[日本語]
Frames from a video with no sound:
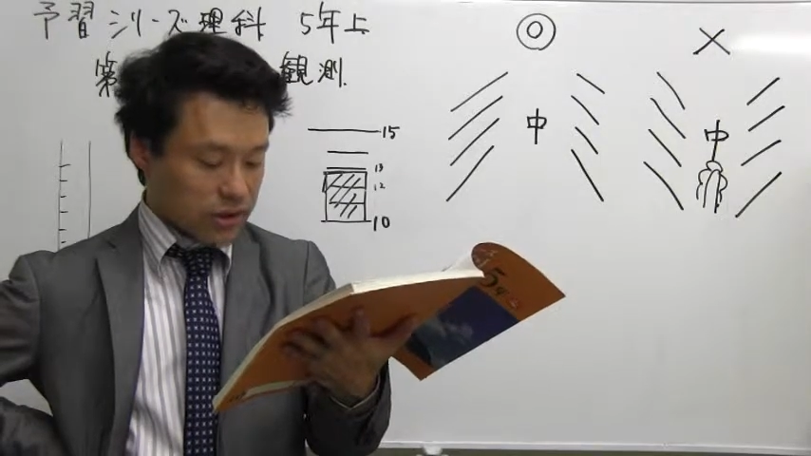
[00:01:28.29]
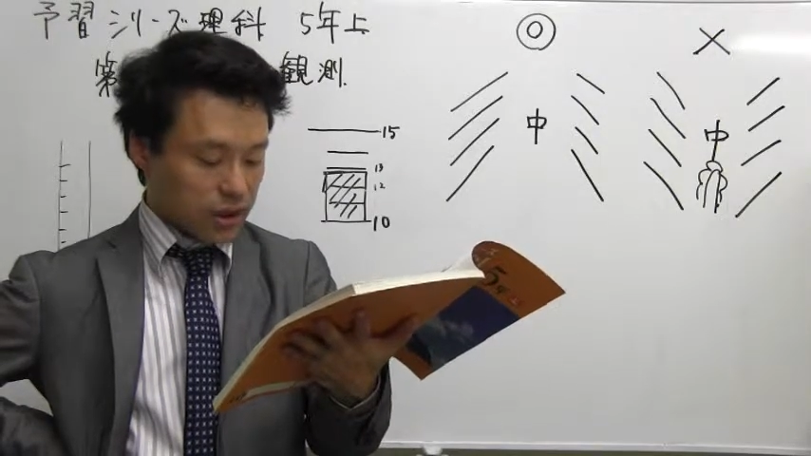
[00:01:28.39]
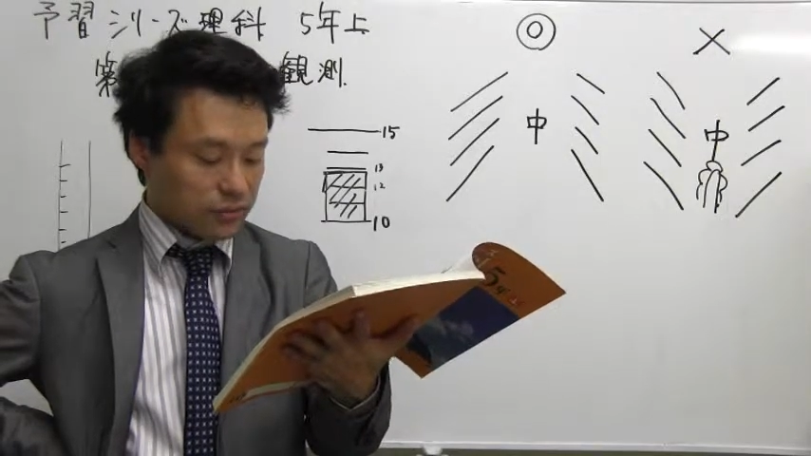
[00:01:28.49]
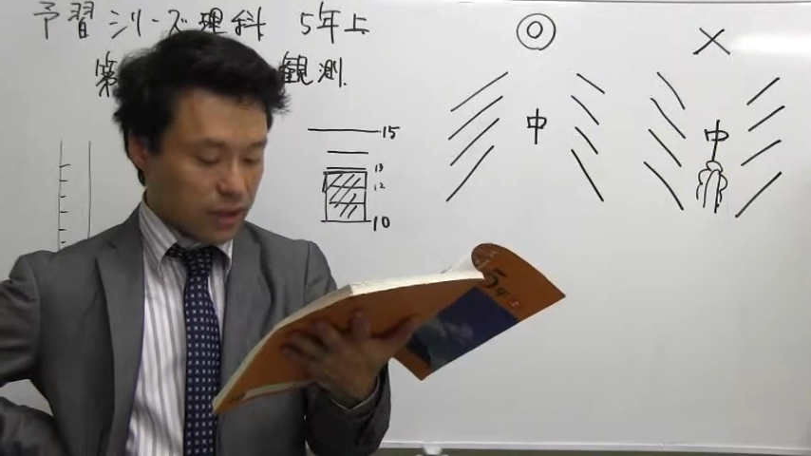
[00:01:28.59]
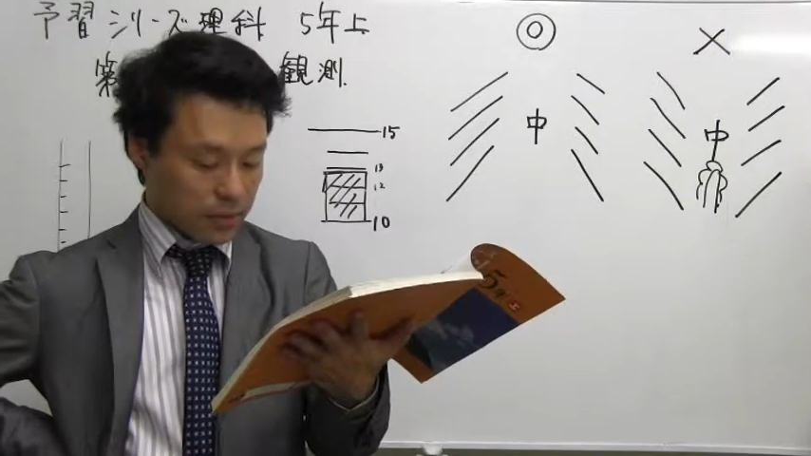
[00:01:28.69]

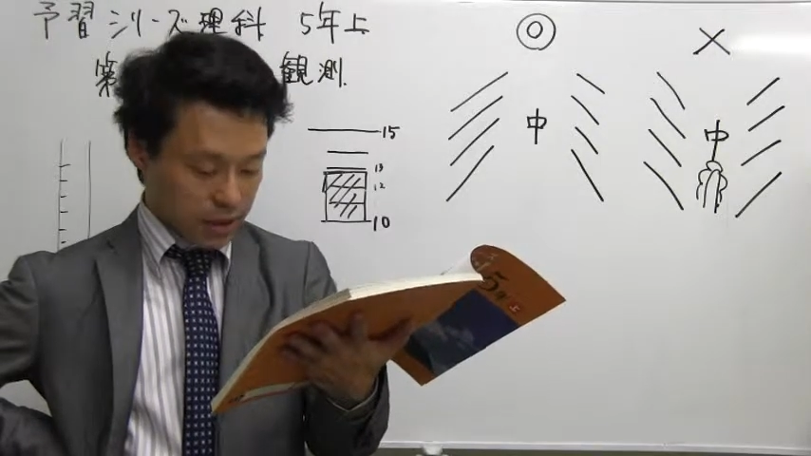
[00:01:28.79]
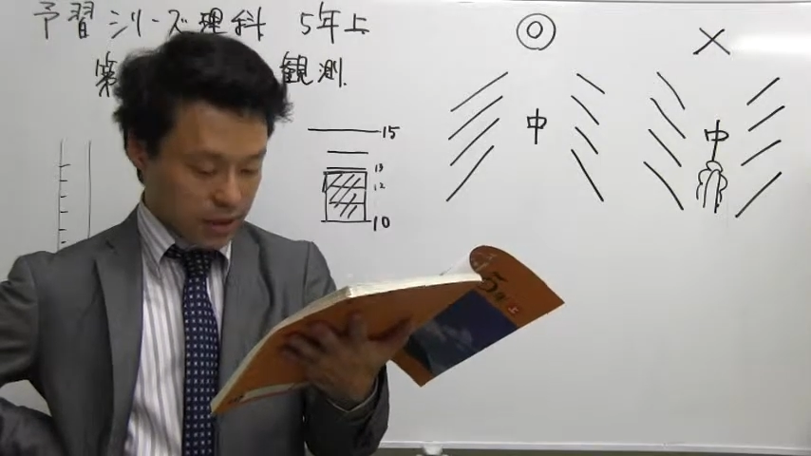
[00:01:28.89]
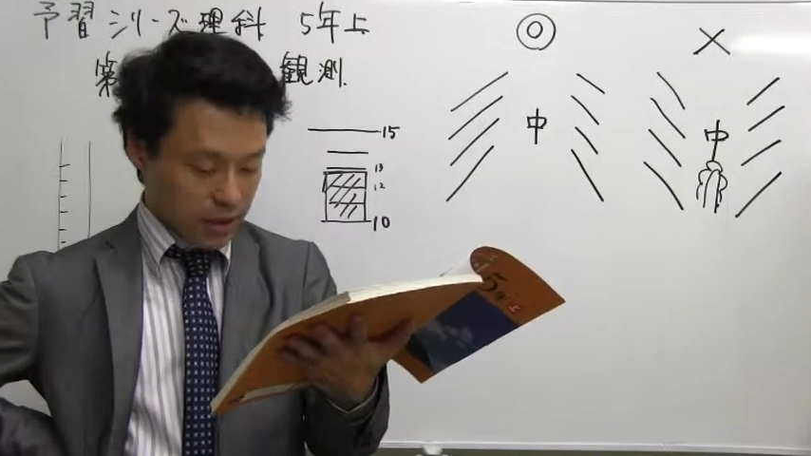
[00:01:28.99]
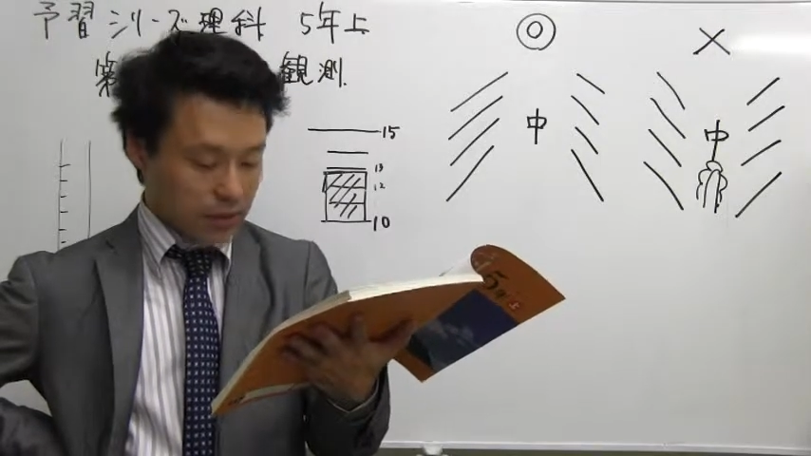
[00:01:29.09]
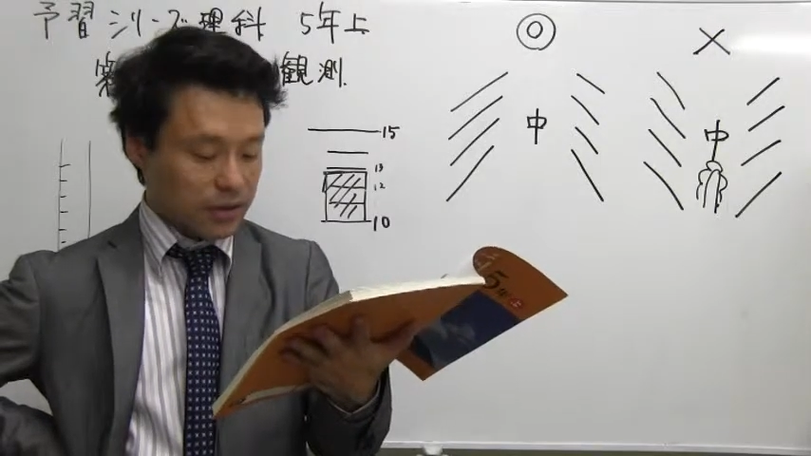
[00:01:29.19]
さくなりま
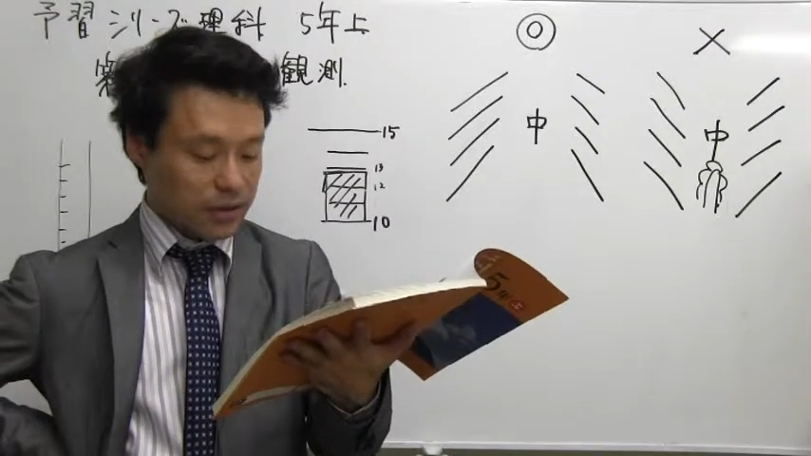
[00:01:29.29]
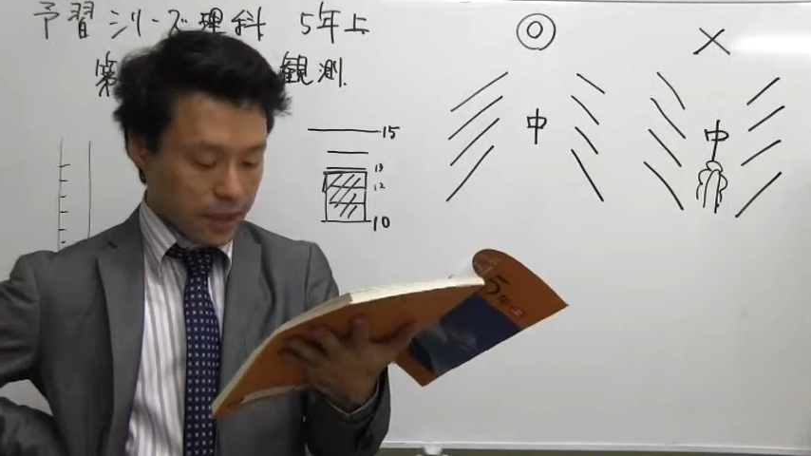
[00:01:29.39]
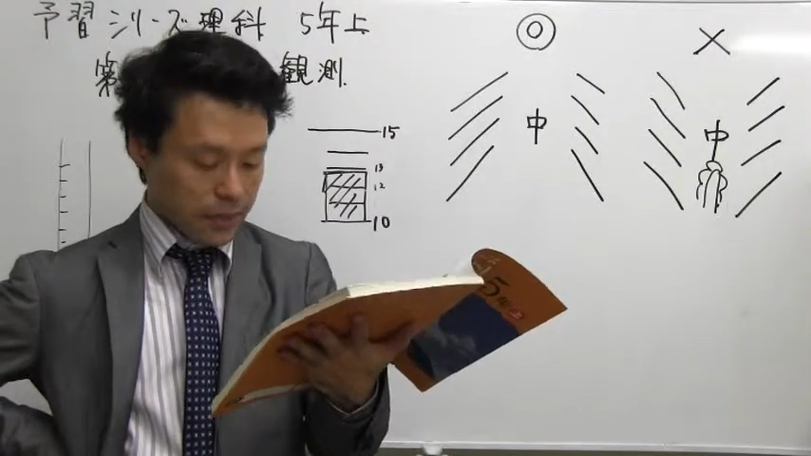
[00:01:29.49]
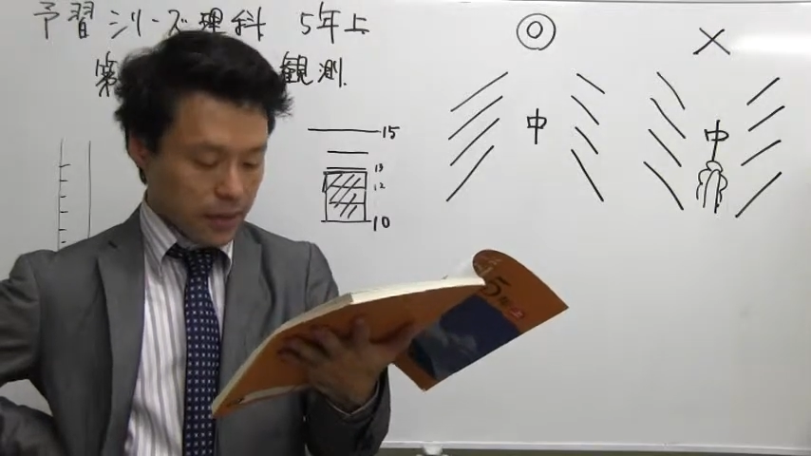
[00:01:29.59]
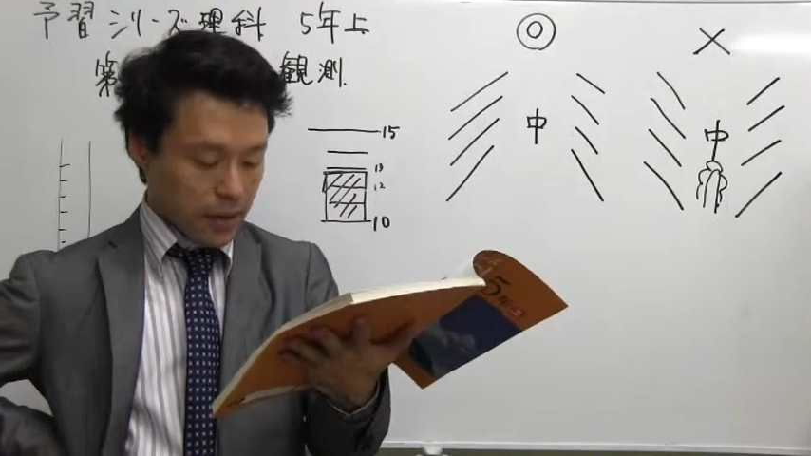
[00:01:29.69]
すって書いてますね。